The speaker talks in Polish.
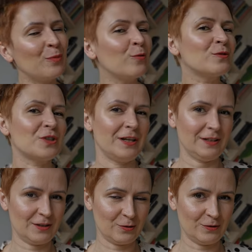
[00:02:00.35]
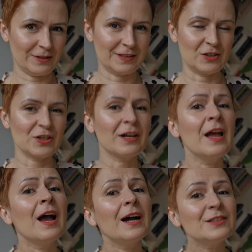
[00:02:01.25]
połączeniach kolorystycznych,
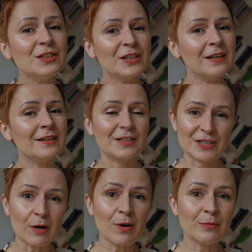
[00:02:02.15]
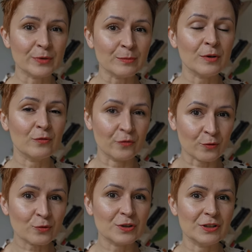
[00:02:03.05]
a dzisiaj chciałabym
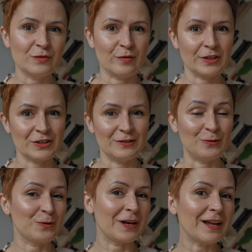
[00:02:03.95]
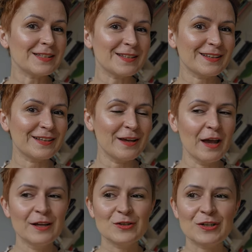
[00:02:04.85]
wrócić właśnie do klasyki,
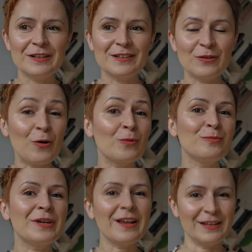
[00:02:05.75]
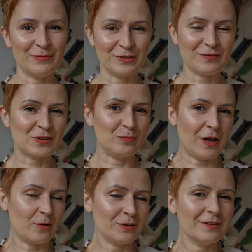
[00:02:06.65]
czyli do bieli, ponieważ
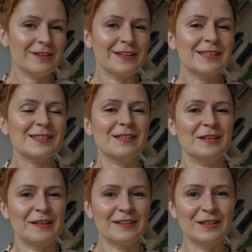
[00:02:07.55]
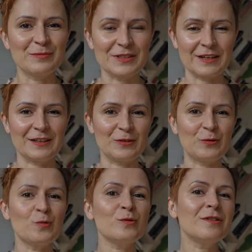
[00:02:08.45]
biały jest jednym z
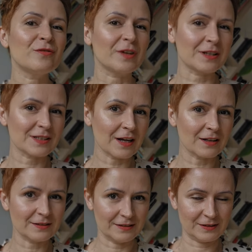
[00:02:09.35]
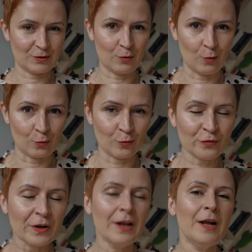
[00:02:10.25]
takich uniwersalnych
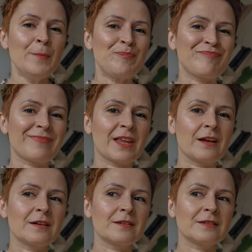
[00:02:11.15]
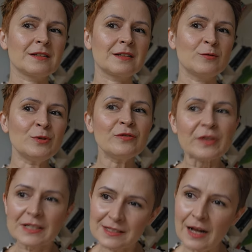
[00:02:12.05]
kolorów. Mm,
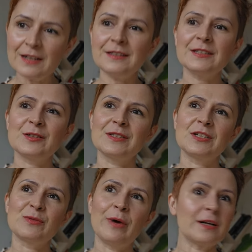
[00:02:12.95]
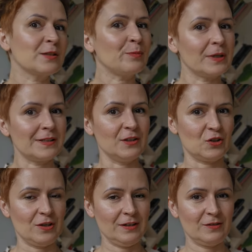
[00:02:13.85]
uniwersalnych, to znaczy bardzo
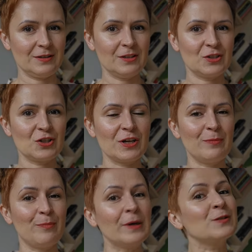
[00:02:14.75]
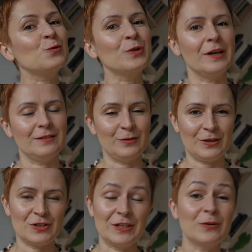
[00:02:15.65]
plastycznych, to znaczy, że pasuje do
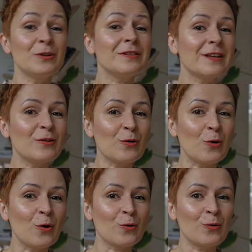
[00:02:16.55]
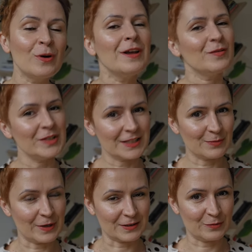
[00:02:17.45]
każdego innego koloru, więc
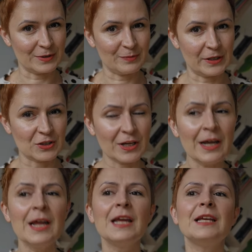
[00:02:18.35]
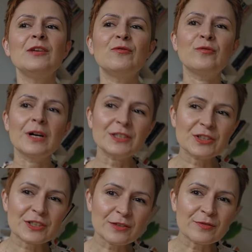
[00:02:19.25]
jest bardzo bezpieczne i
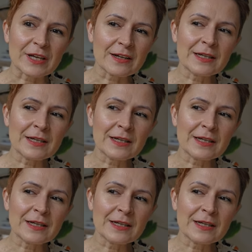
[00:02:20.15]
właściwie